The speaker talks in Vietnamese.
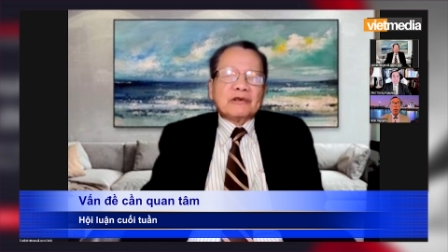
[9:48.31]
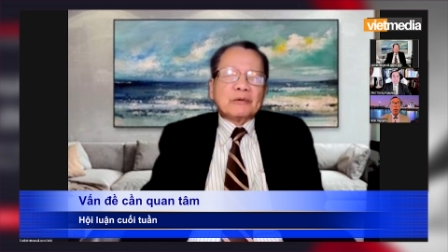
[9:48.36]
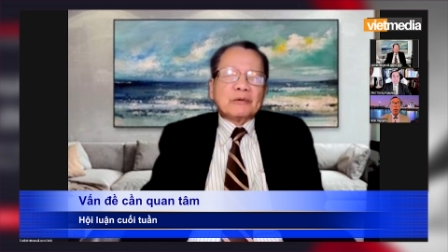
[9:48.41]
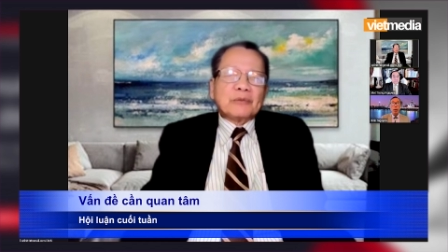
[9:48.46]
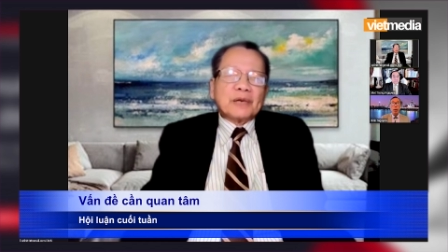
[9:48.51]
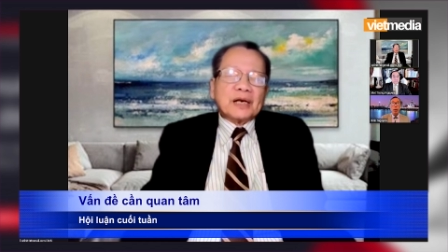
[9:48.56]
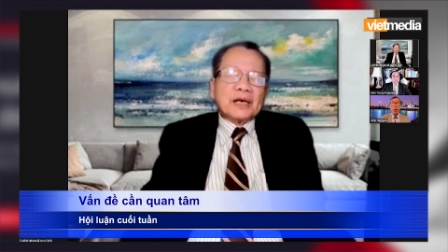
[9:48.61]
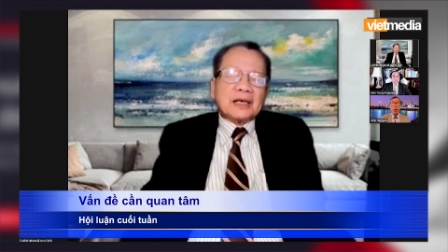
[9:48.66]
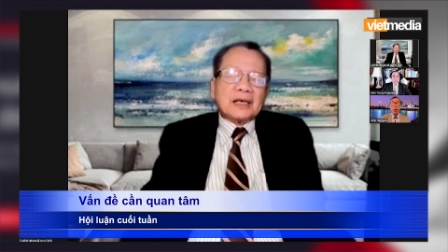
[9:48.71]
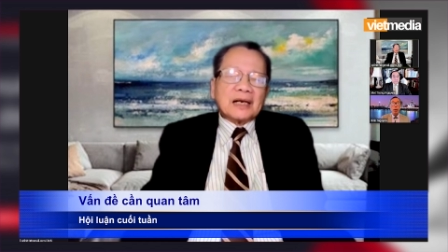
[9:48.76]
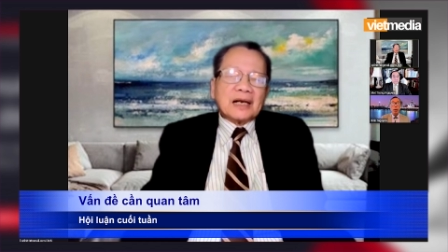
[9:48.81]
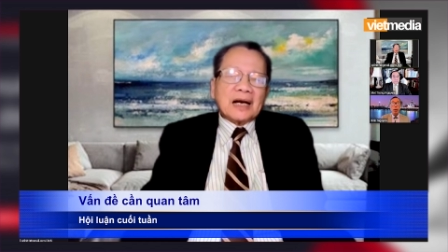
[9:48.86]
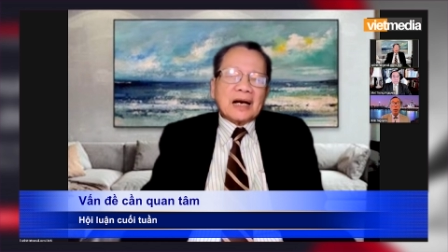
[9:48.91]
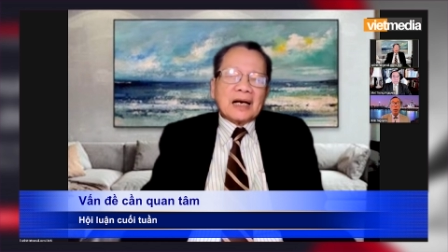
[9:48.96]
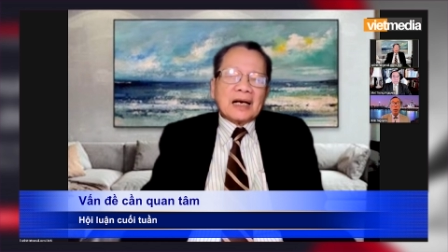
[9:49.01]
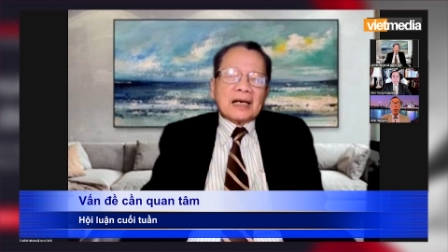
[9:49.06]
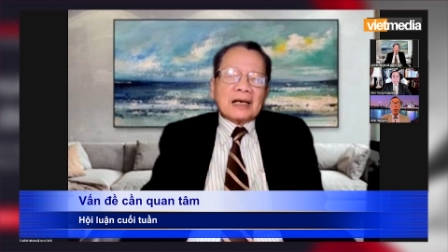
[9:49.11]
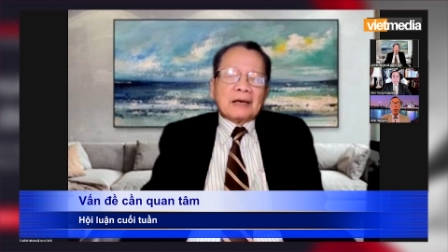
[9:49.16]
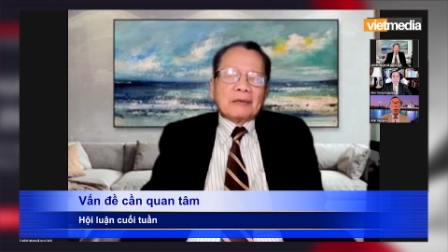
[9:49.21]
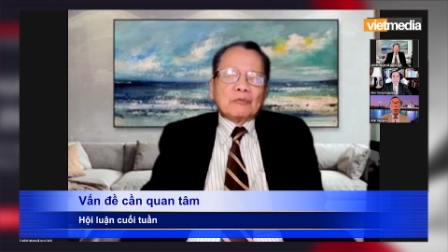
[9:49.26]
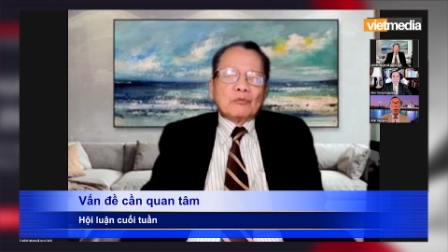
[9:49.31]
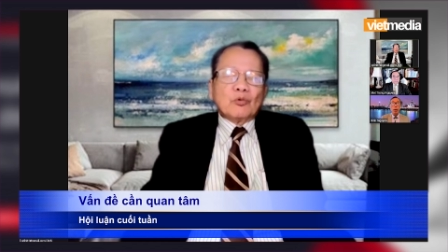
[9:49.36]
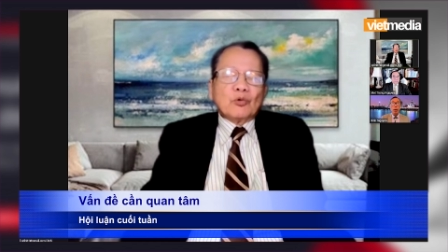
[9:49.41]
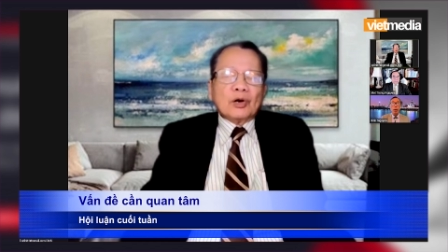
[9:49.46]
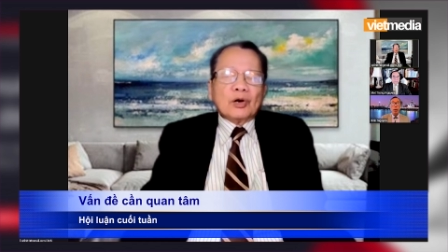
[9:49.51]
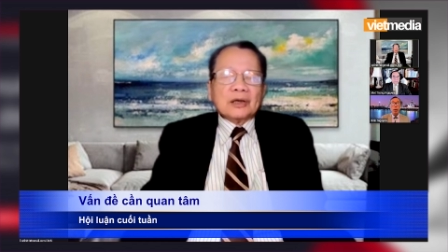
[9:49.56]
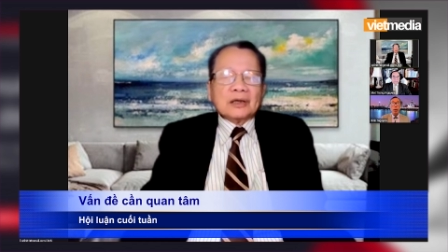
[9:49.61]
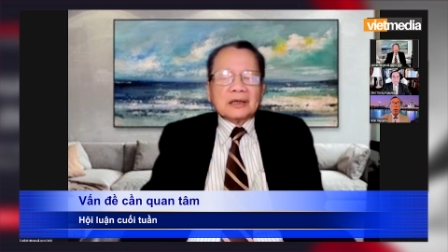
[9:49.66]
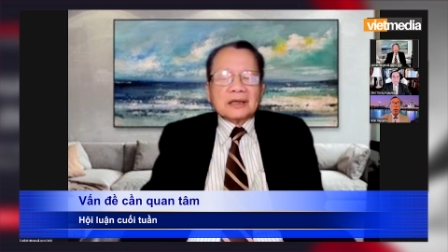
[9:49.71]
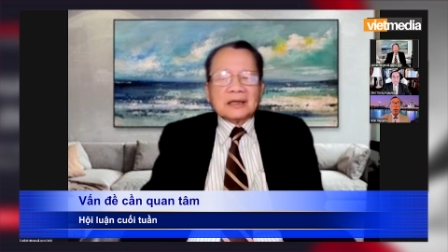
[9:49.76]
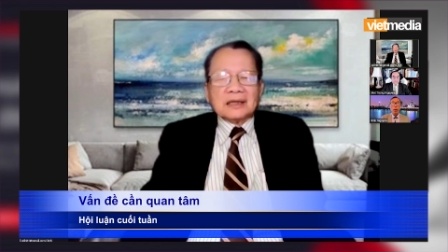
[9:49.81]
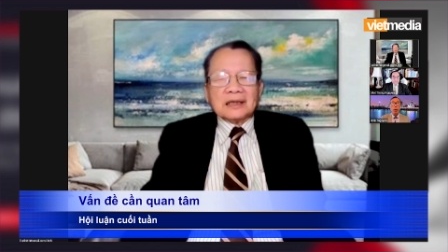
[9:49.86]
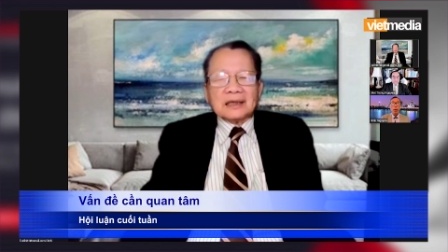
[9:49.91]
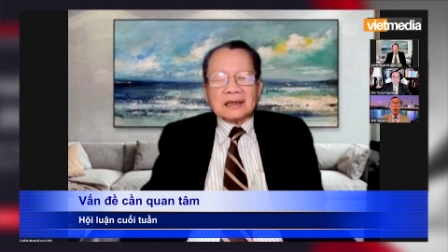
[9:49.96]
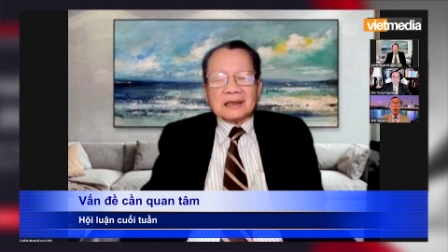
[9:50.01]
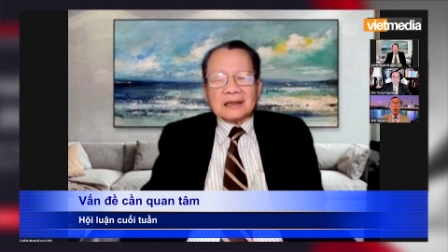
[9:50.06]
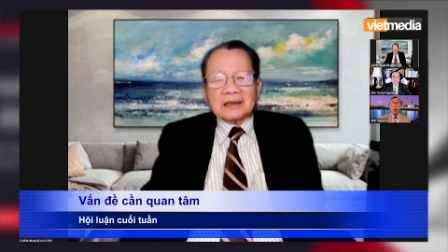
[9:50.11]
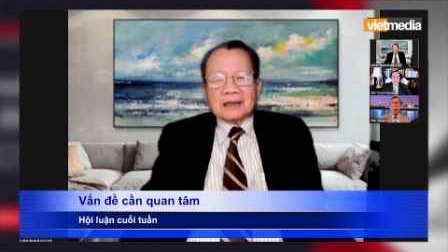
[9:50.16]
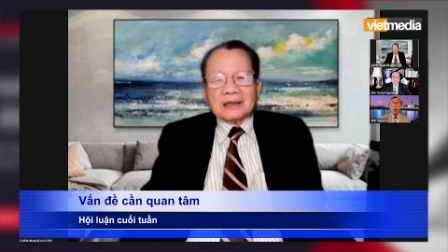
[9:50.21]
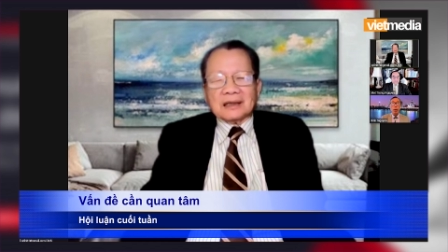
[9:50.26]
quý vị biết là muốn
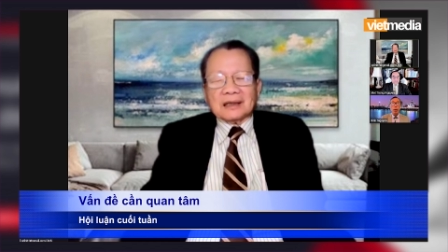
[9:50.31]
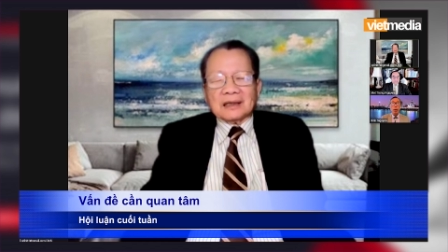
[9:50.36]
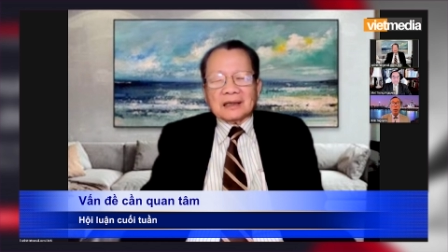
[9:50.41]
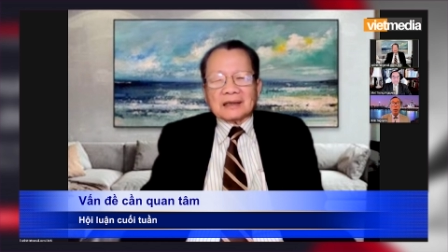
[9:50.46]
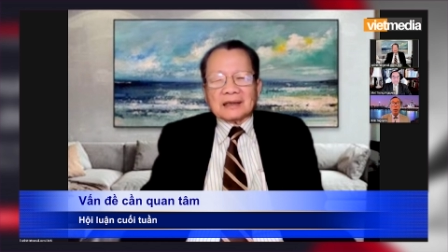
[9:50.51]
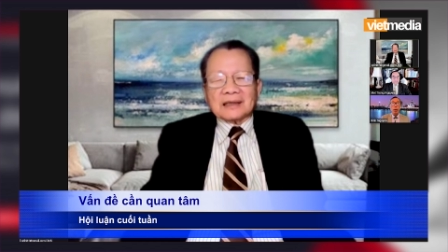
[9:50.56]
ờ,